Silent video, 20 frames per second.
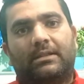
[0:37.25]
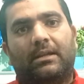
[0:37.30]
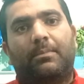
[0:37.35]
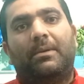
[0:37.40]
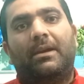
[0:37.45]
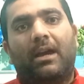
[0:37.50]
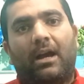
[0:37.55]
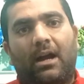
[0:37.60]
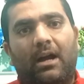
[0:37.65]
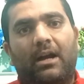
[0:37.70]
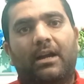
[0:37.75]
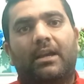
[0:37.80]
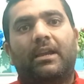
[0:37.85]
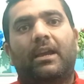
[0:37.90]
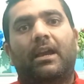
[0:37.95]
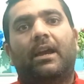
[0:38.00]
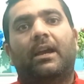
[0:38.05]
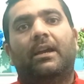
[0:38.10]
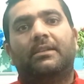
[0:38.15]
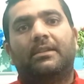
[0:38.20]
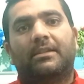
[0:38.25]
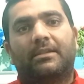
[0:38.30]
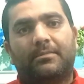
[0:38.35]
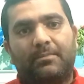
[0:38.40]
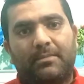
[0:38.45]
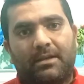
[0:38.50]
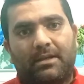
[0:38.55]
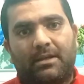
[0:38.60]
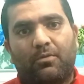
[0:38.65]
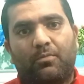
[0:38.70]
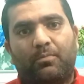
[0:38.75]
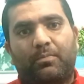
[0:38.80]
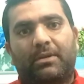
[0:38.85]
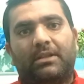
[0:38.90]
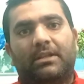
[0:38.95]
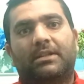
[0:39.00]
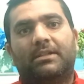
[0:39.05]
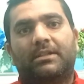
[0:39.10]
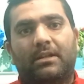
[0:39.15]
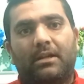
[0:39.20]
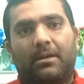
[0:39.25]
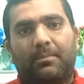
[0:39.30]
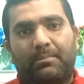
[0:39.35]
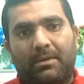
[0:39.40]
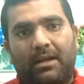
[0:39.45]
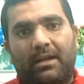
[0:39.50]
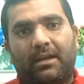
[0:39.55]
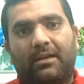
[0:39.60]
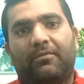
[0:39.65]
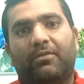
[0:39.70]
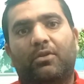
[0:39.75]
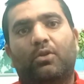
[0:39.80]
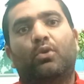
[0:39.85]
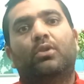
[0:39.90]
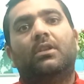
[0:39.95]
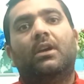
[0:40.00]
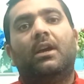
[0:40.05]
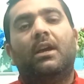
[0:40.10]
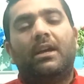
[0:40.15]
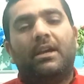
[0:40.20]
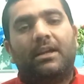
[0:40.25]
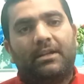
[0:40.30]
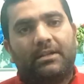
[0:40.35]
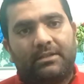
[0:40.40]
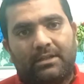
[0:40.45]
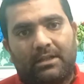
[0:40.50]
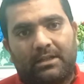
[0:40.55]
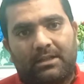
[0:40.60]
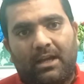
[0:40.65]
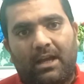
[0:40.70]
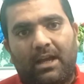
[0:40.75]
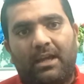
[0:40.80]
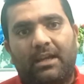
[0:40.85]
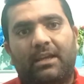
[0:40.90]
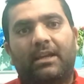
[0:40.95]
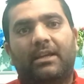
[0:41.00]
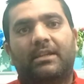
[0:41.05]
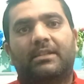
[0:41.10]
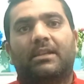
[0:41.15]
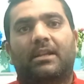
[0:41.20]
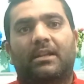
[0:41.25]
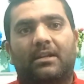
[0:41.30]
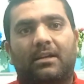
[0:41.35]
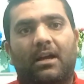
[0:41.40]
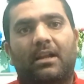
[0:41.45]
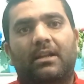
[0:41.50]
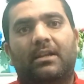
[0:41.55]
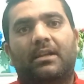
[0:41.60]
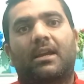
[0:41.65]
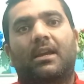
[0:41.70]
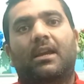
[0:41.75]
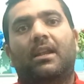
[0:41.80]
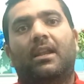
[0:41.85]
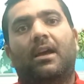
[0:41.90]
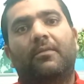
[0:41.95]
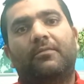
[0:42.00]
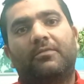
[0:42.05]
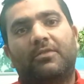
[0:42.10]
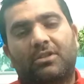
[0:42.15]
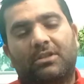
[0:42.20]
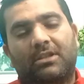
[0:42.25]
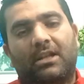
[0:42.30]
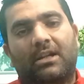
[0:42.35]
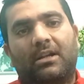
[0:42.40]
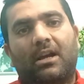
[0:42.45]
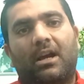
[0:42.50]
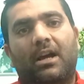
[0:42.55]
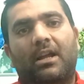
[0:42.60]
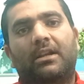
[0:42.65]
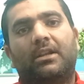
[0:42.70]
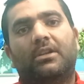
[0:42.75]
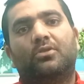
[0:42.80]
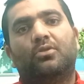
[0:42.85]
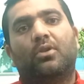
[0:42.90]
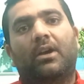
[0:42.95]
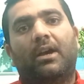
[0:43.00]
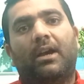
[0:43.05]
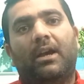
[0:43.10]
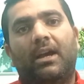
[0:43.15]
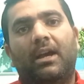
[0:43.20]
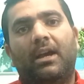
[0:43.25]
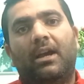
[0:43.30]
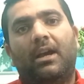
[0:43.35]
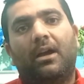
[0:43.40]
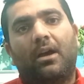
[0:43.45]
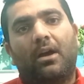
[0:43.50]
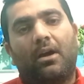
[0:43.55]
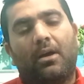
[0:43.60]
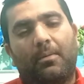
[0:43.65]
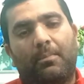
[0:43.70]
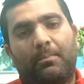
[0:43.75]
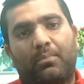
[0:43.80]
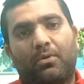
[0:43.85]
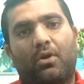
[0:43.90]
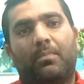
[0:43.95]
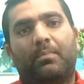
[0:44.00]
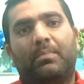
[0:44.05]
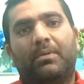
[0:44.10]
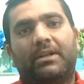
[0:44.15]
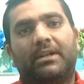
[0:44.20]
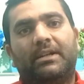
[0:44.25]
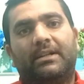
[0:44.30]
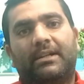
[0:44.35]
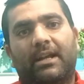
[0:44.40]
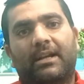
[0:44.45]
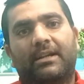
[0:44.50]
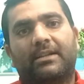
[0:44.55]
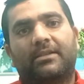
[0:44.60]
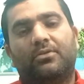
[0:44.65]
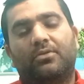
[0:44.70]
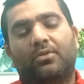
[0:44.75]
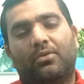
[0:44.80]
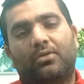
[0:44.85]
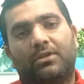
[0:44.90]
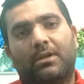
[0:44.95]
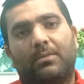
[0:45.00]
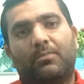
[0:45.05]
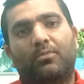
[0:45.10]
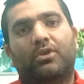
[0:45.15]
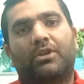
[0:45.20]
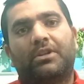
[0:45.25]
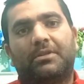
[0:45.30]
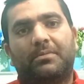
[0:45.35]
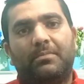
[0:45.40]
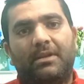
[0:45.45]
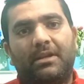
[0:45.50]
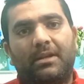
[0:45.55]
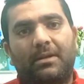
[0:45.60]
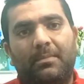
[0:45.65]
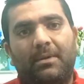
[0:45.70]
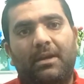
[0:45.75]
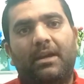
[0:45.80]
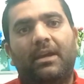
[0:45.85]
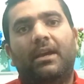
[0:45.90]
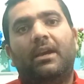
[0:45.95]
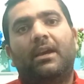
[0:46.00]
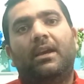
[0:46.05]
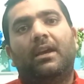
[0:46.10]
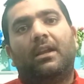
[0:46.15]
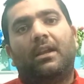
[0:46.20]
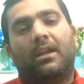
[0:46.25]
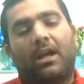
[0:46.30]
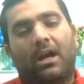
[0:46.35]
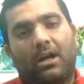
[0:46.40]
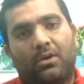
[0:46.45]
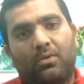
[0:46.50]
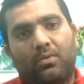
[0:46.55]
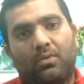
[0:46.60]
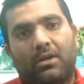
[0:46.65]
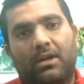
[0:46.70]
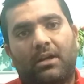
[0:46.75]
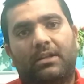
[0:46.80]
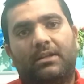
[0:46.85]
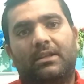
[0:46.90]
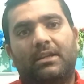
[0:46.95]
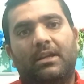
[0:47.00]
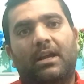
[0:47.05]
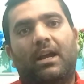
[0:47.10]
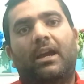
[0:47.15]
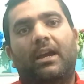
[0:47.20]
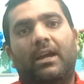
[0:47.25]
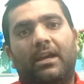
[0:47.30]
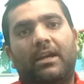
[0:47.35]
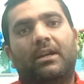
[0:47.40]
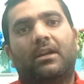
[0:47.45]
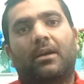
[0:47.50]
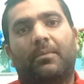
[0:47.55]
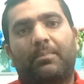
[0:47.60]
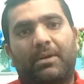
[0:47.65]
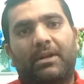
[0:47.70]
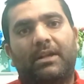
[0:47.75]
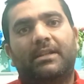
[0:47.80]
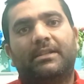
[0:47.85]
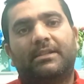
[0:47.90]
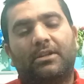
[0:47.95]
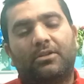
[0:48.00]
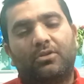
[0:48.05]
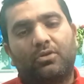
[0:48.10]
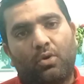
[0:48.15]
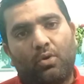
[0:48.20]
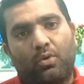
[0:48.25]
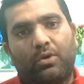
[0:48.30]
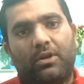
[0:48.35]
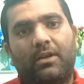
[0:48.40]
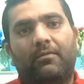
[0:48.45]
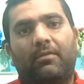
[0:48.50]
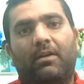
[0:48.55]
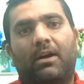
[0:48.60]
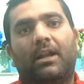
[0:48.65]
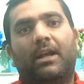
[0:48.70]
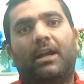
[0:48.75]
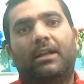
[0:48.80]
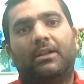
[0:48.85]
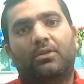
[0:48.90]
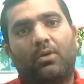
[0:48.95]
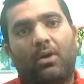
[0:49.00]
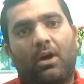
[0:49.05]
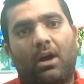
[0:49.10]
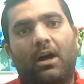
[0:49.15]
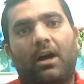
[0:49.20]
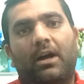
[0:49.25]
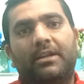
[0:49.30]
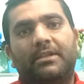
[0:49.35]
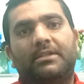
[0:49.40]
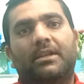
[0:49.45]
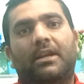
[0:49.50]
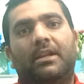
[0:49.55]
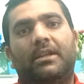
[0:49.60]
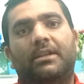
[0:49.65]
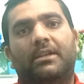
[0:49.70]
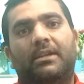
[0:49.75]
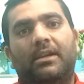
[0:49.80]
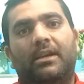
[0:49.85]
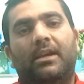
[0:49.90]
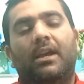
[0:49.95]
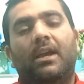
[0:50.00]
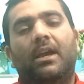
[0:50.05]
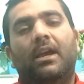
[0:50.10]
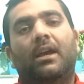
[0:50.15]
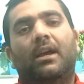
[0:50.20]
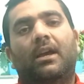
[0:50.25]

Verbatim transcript: समय आ गया है जिसमें कि वो प्रदर्शन अपना एक विरोध जताएंगे सरकार के खिलाफ जो सरकार ने जो है प्रॉपर्टी टैक्स जो जम्मू कश्मीर में लागू कर दिया है एक अप्रैल से जो होने वाला है तो आज यानी कि